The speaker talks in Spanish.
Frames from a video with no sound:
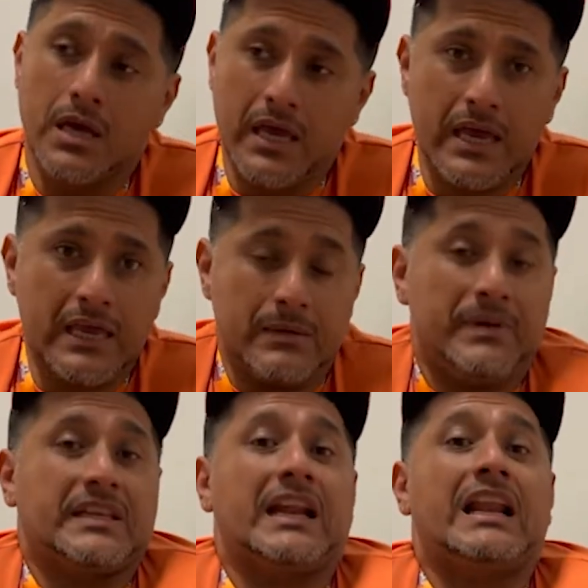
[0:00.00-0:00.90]
Eh,
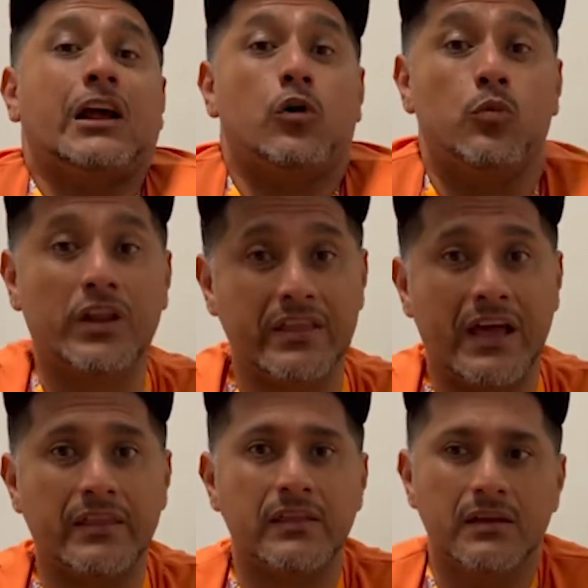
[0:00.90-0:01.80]
invitar a la
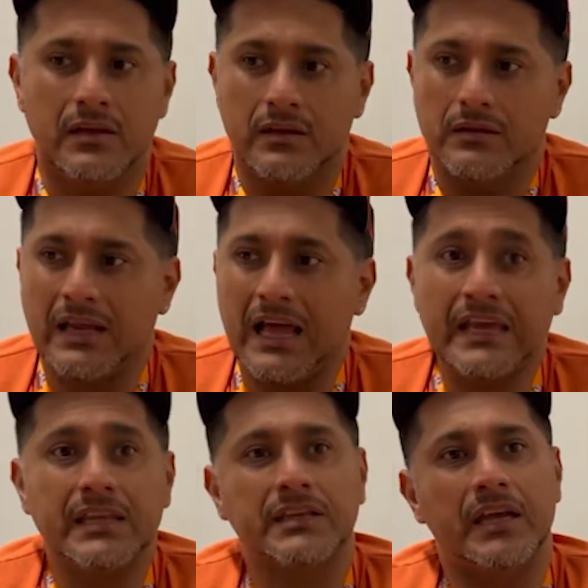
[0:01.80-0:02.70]
comunidad de la
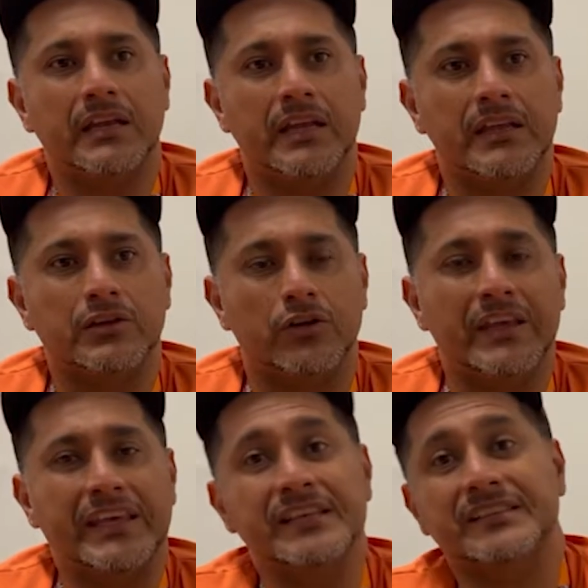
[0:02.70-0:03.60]
Inter que dentro
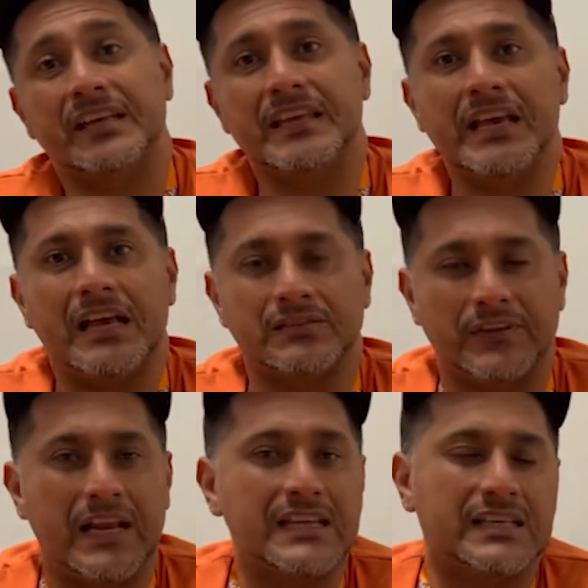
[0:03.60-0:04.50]
de 15 días,
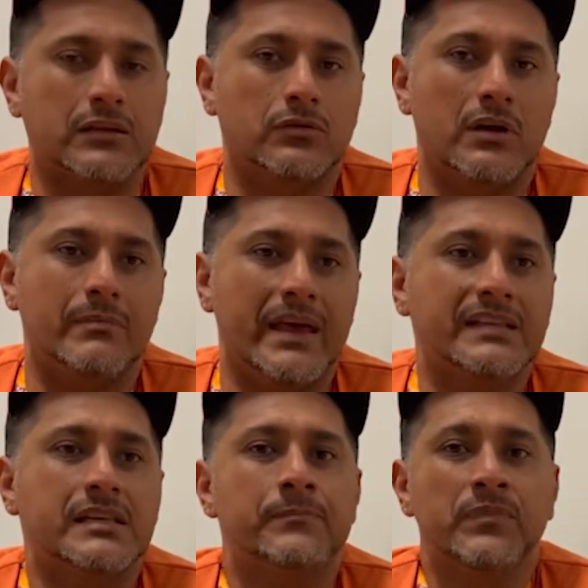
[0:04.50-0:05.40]
finalizando el
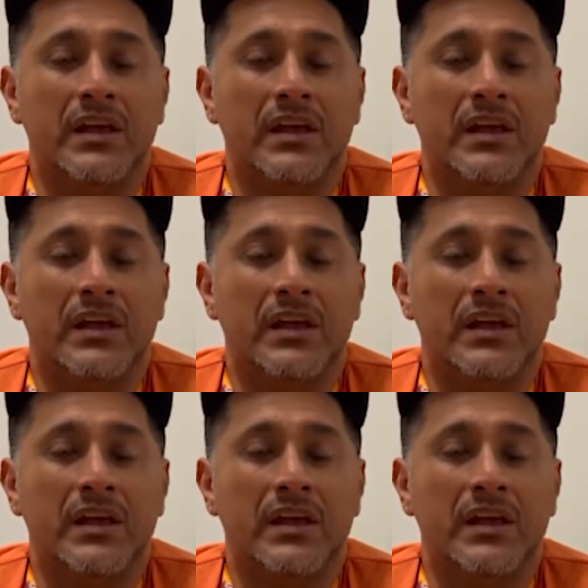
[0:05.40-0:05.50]
mes,